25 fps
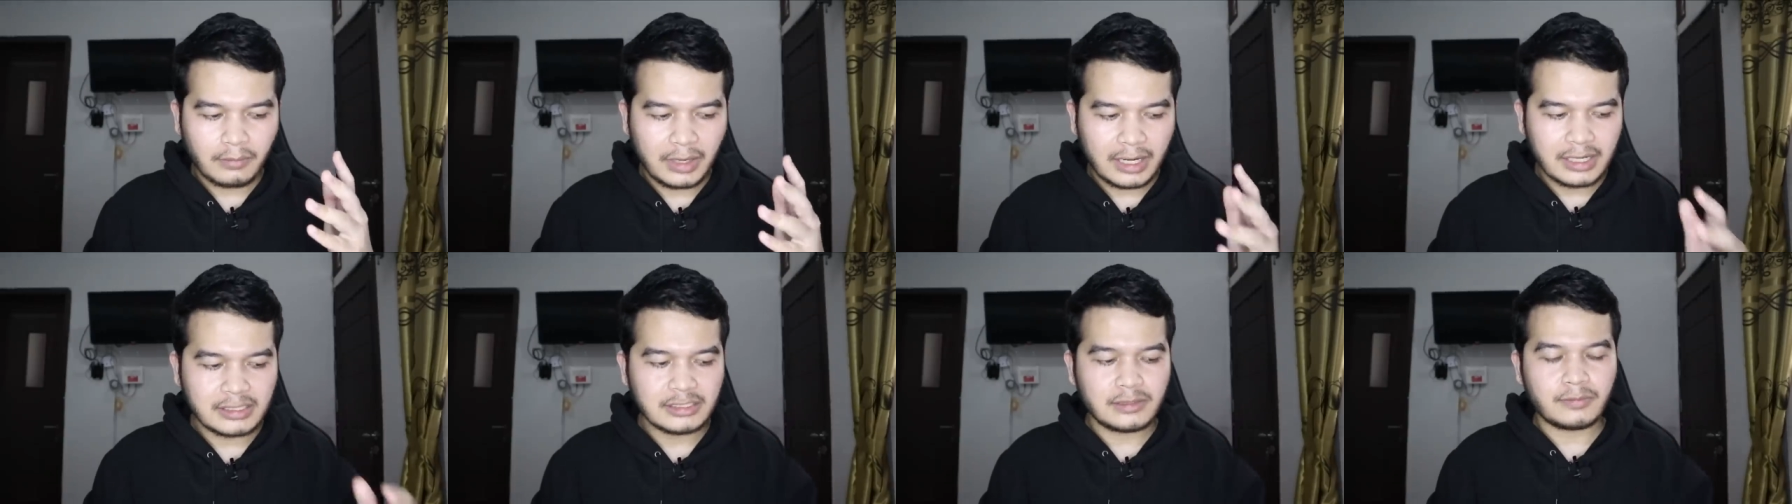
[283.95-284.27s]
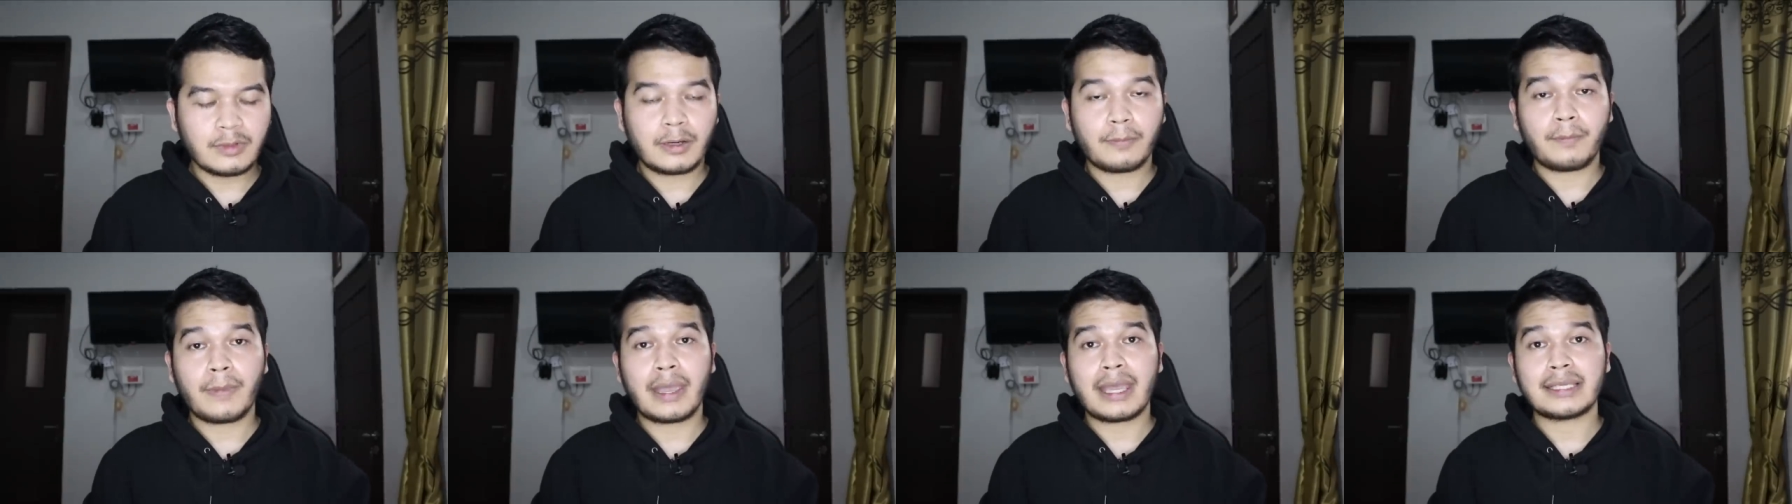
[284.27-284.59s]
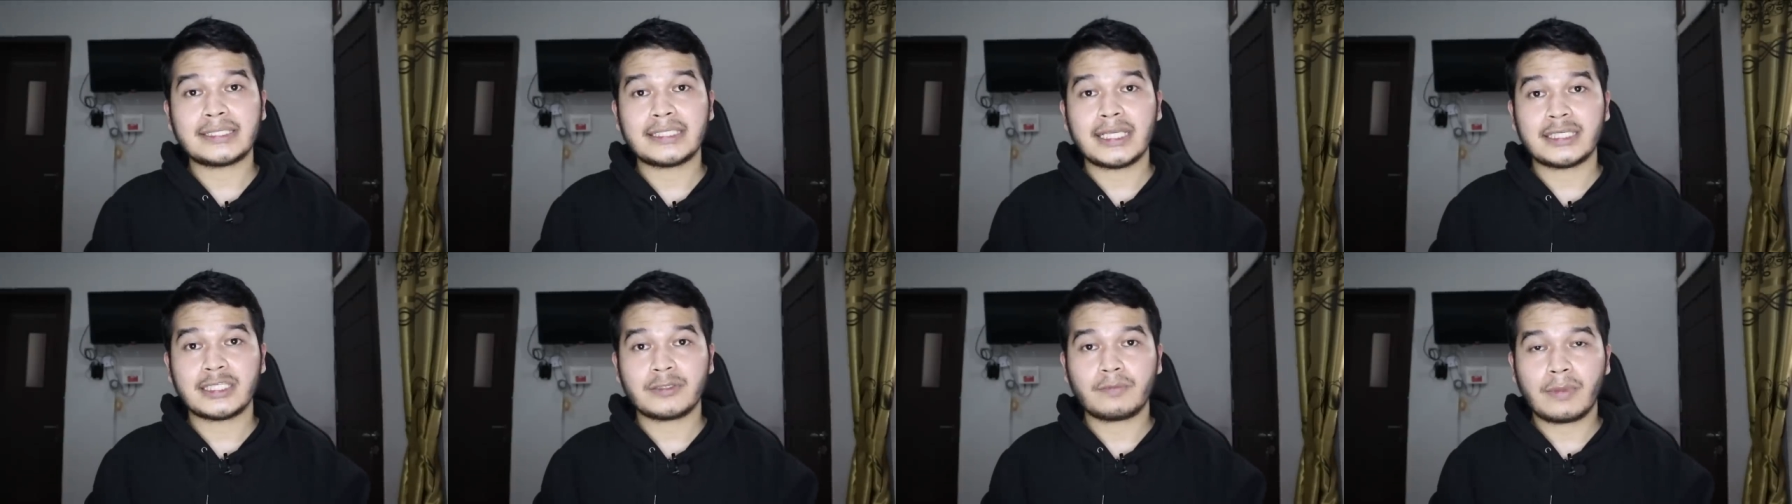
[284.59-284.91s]
manajemen
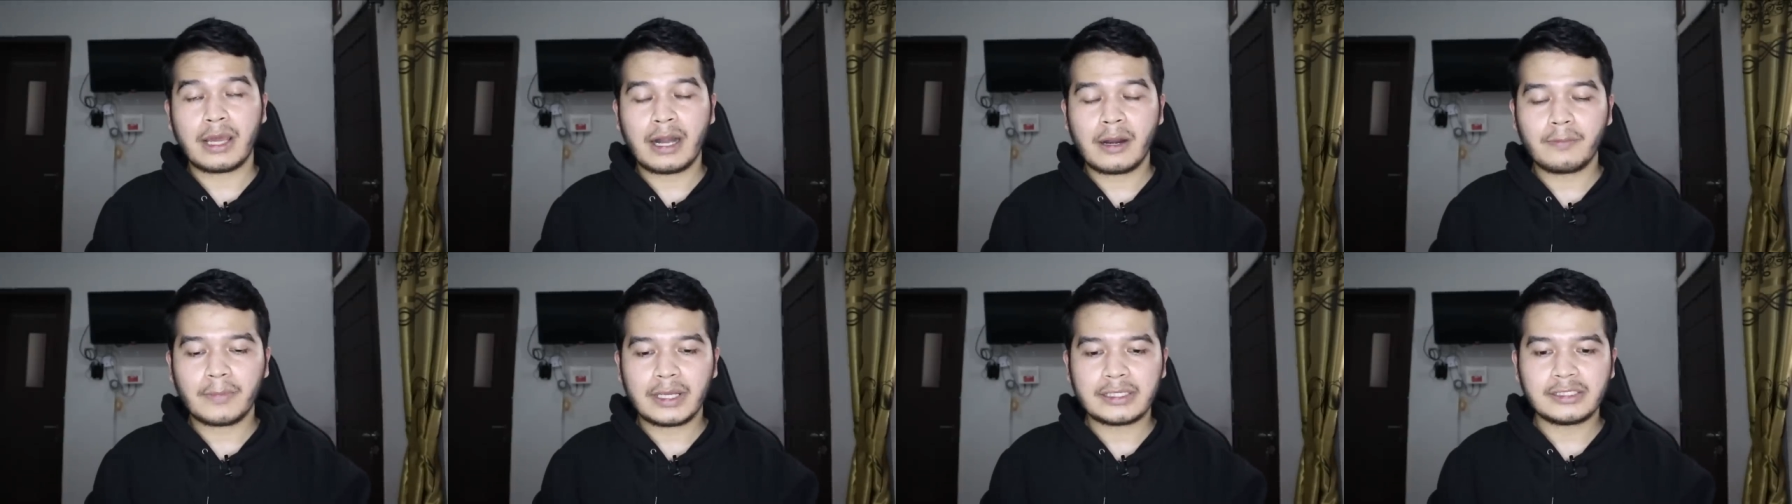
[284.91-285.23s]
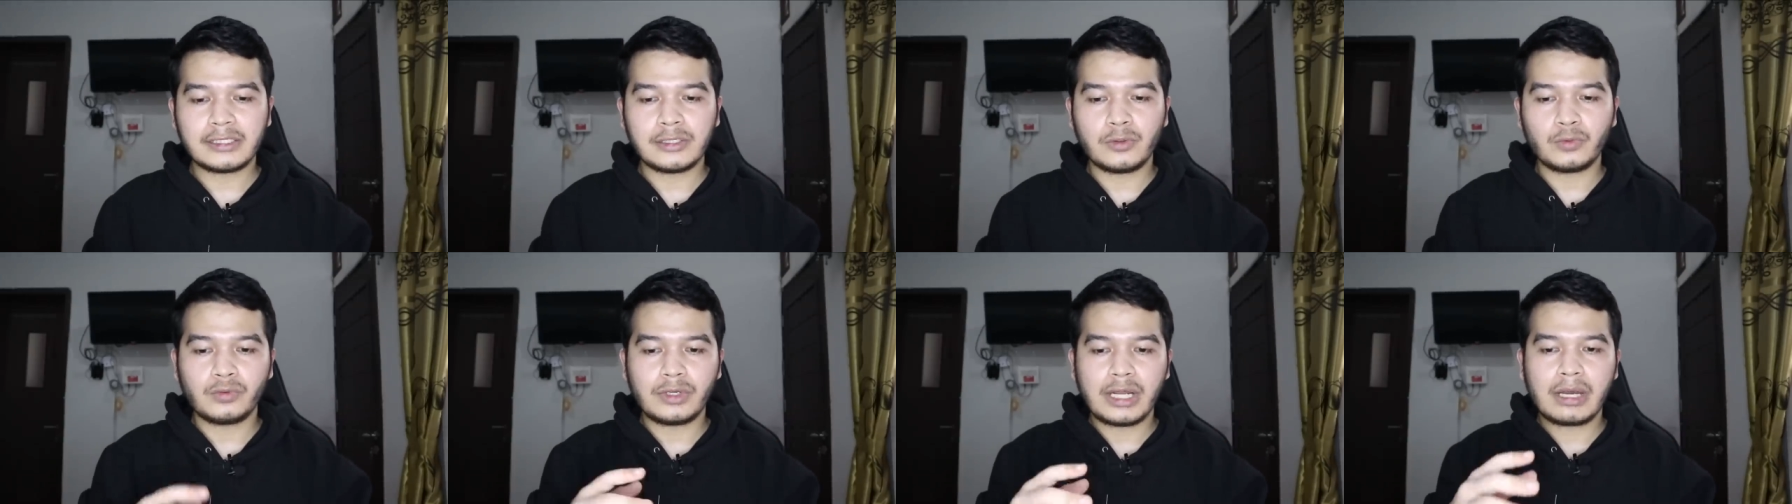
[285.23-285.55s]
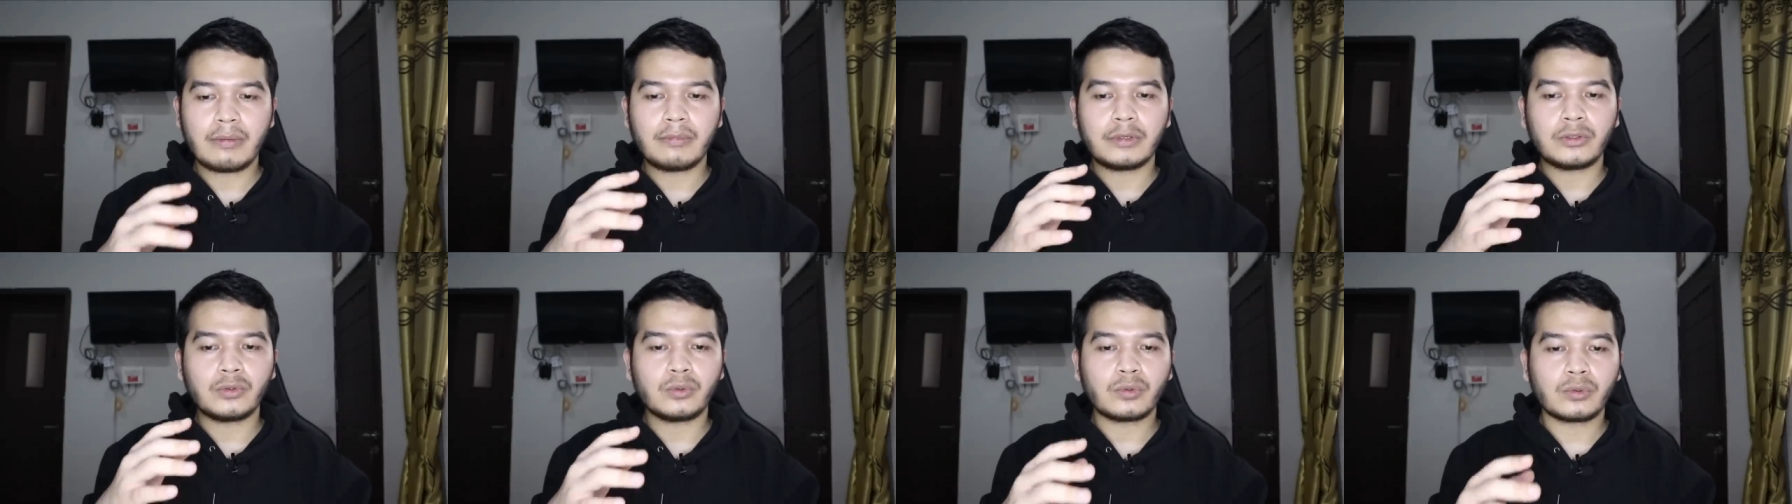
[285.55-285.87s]
PSS Semarang pasti
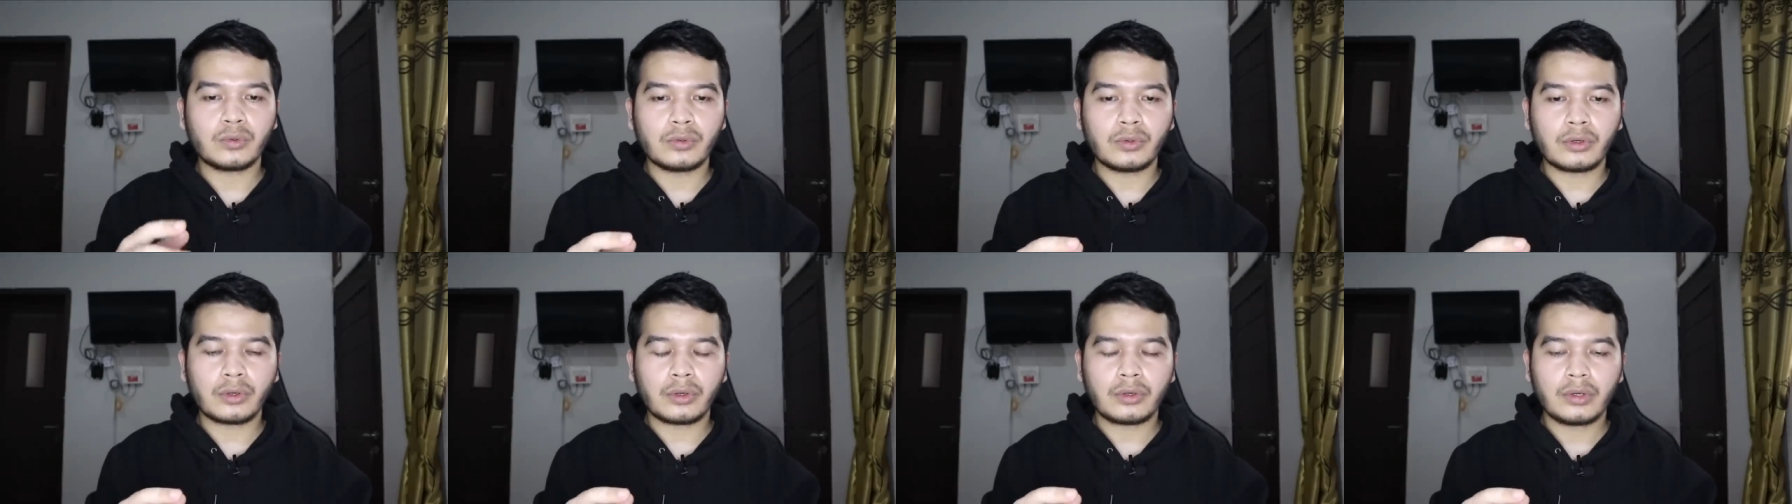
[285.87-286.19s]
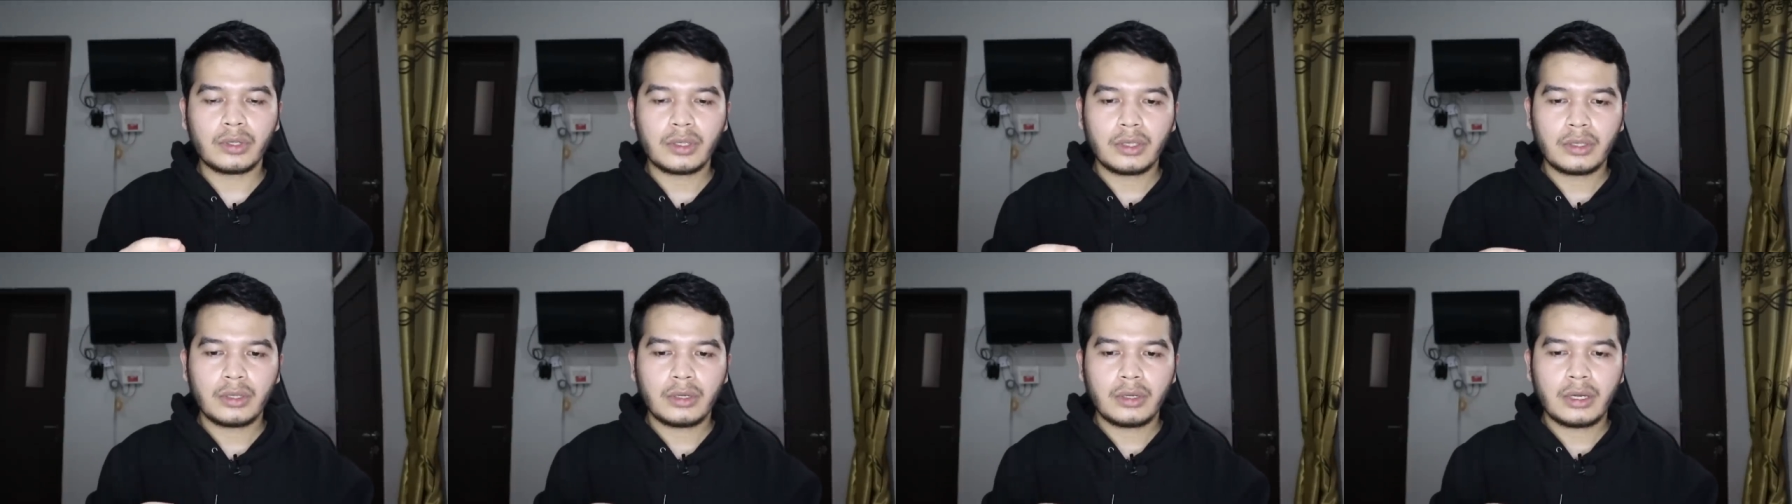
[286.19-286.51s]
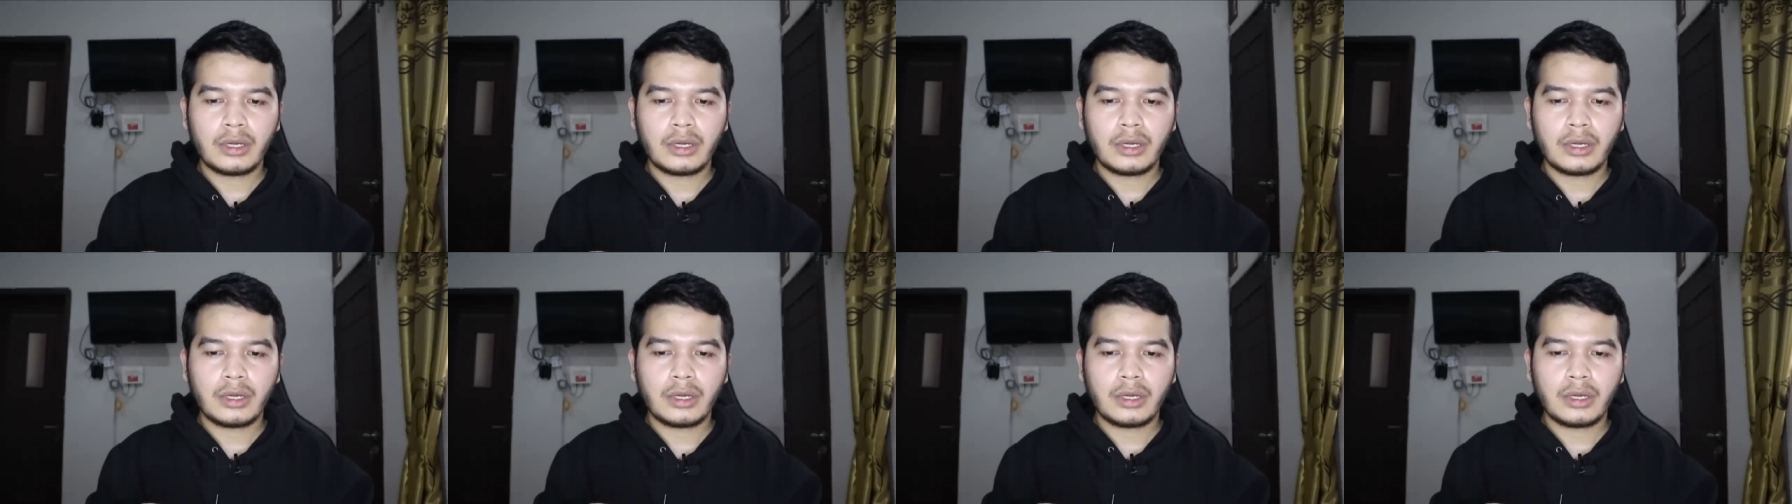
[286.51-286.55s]
udah mengukur